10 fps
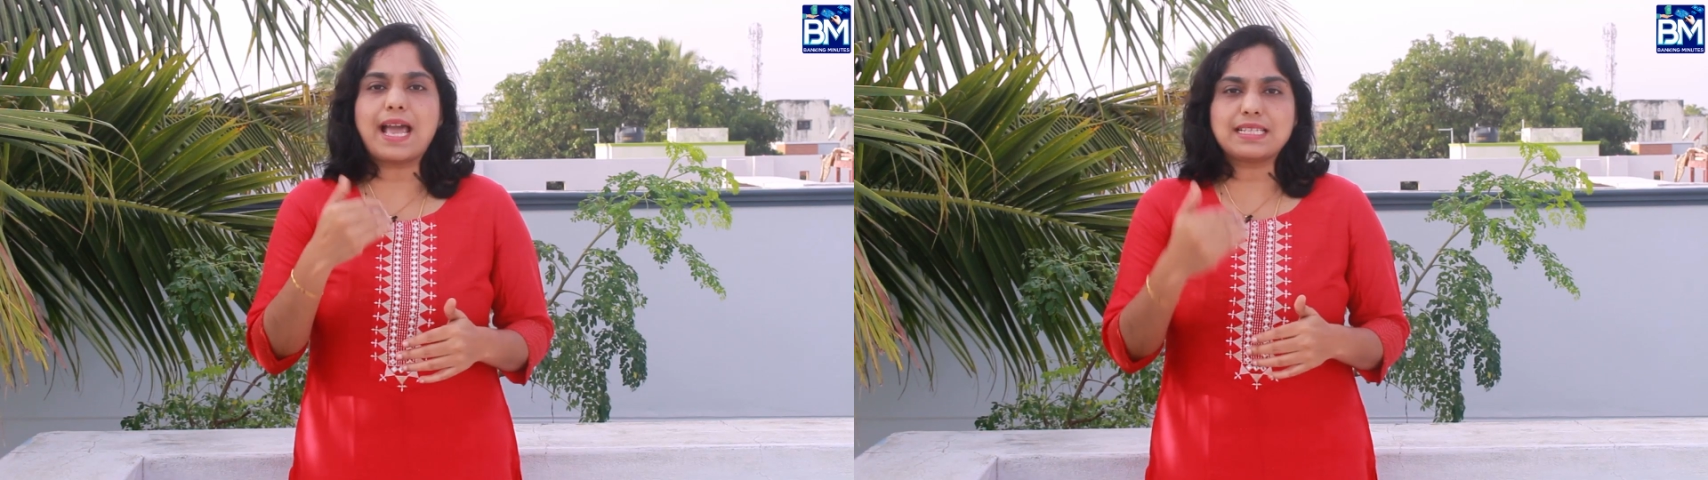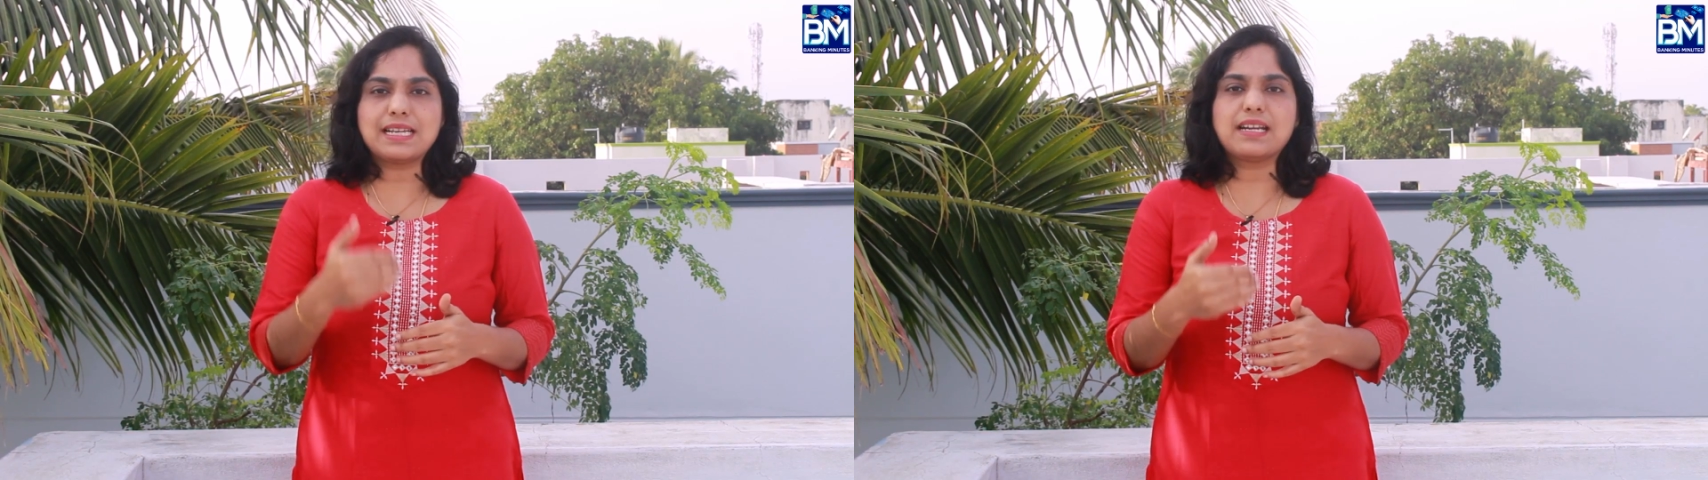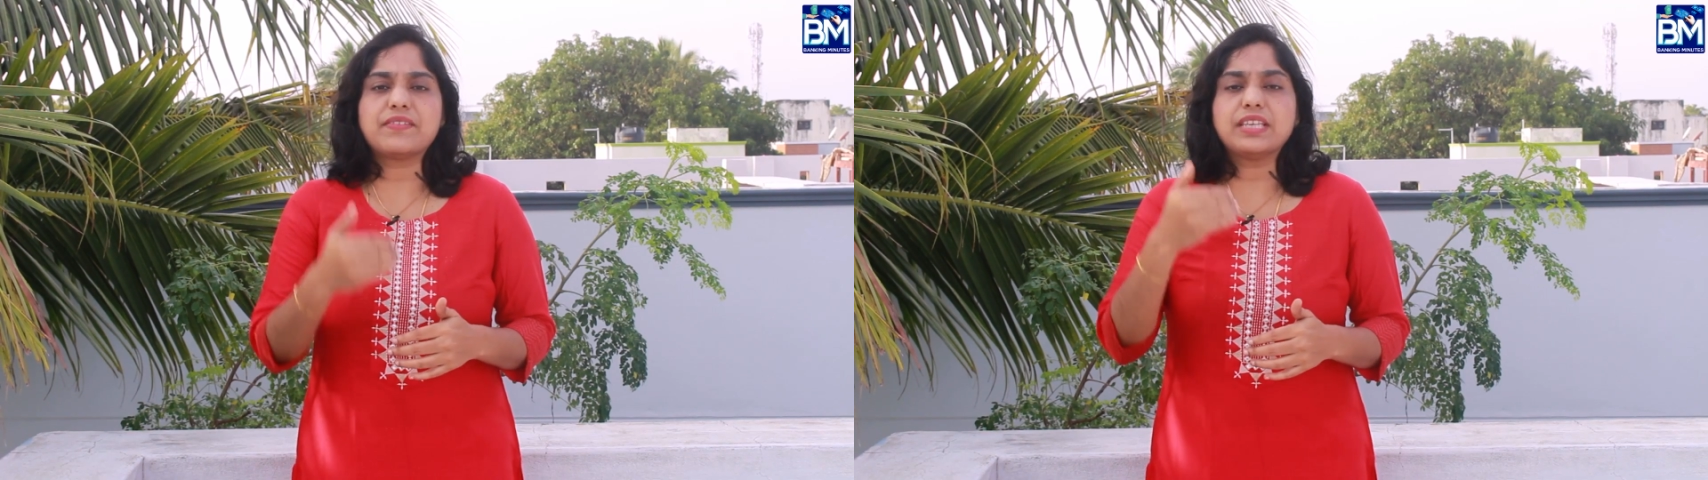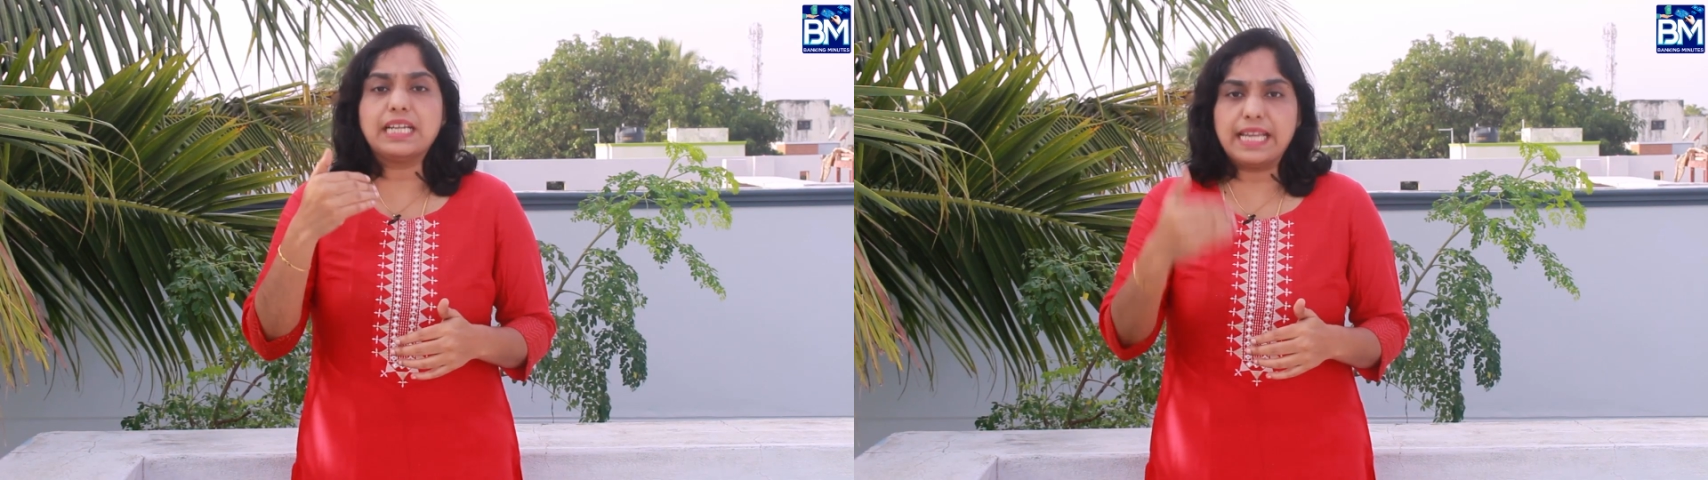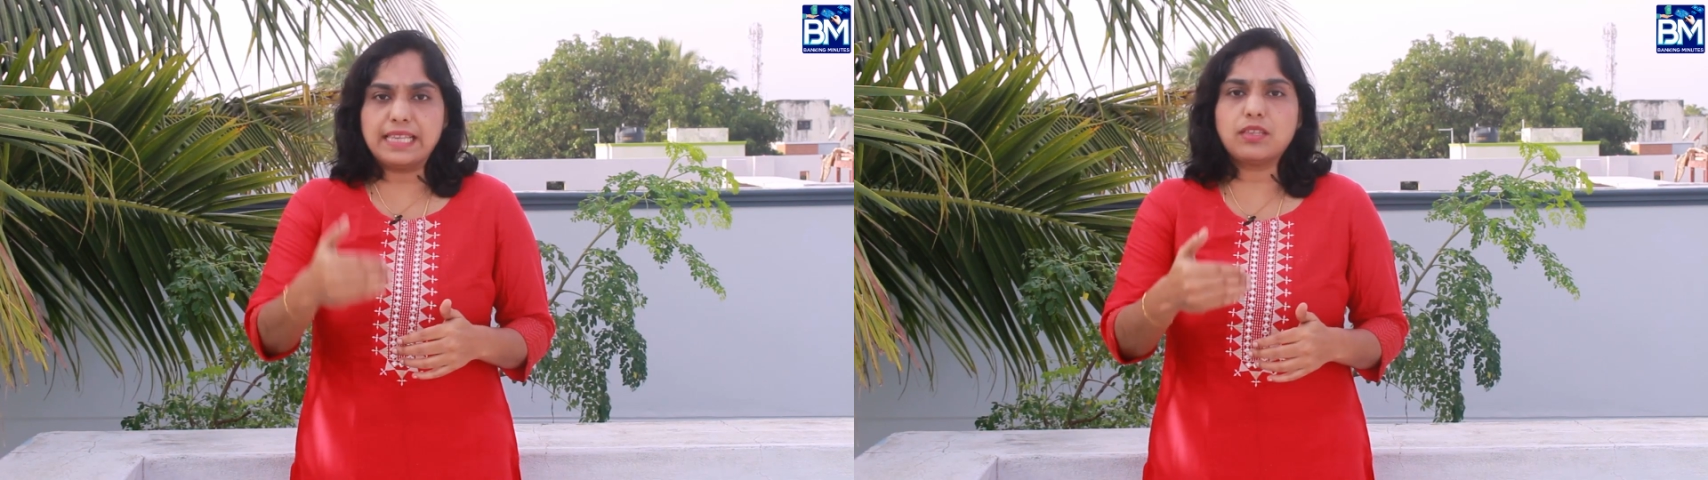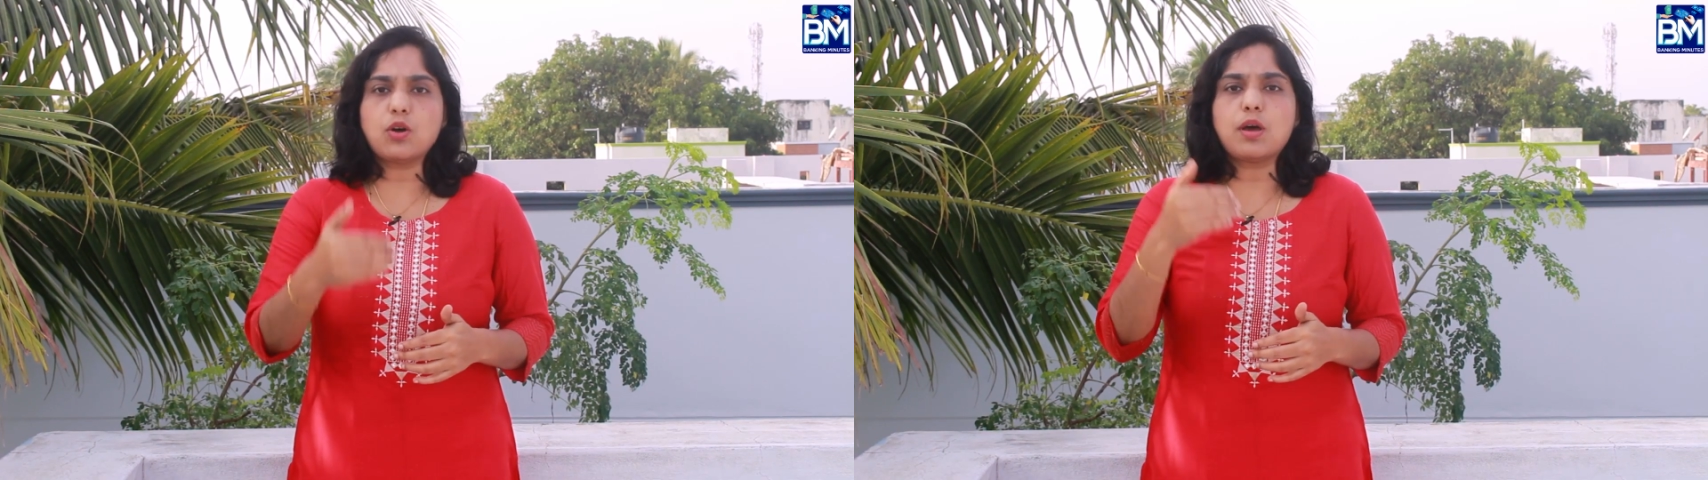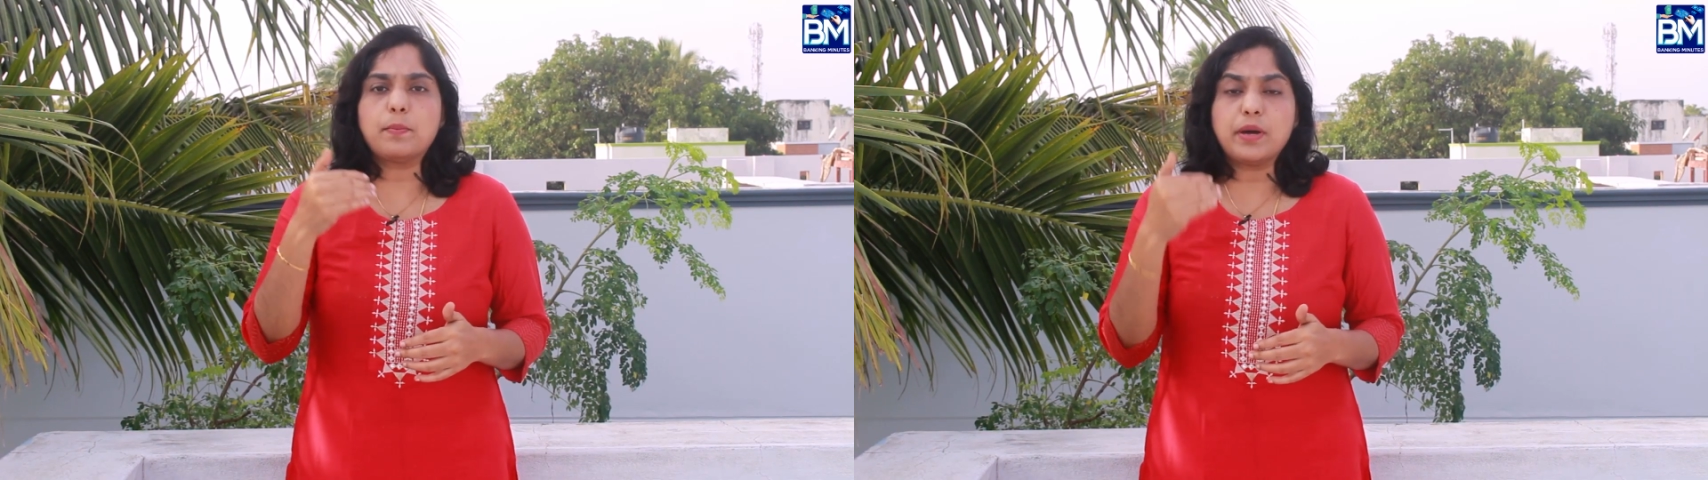ஆக்சிடென்ட்டில் வந்து டெத் ஆர்